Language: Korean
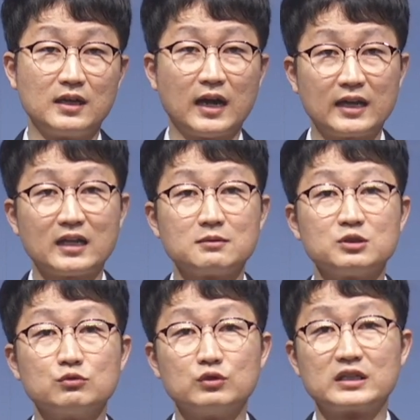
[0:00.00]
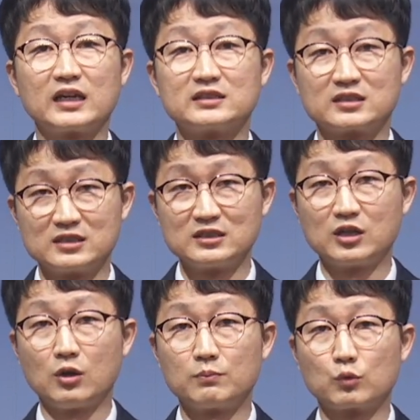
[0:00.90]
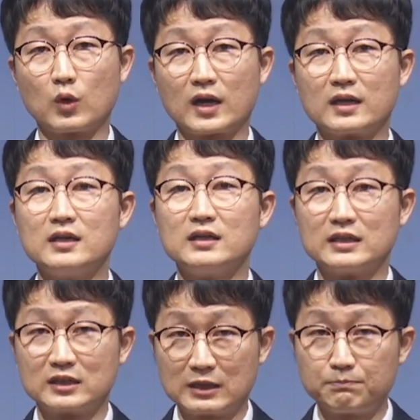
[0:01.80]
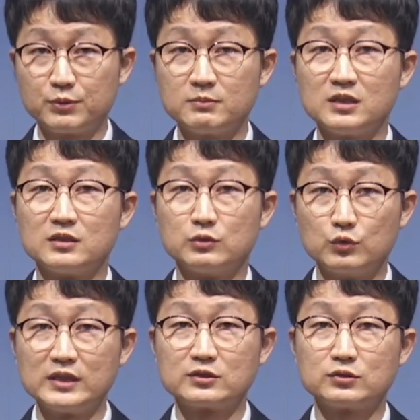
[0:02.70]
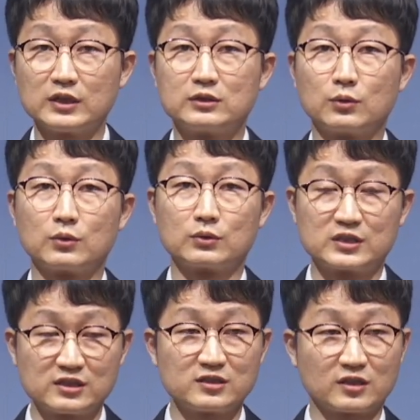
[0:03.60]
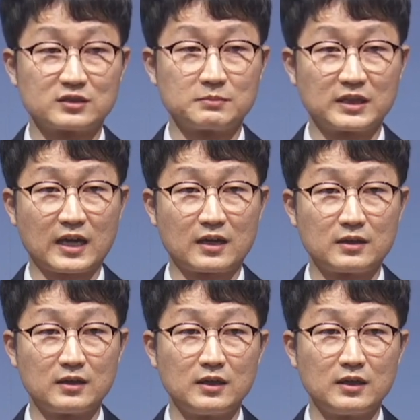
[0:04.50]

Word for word: 하나님은 우리가 즐거움과 이 기쁨을 누릴 수 있도록 지으셨습니다.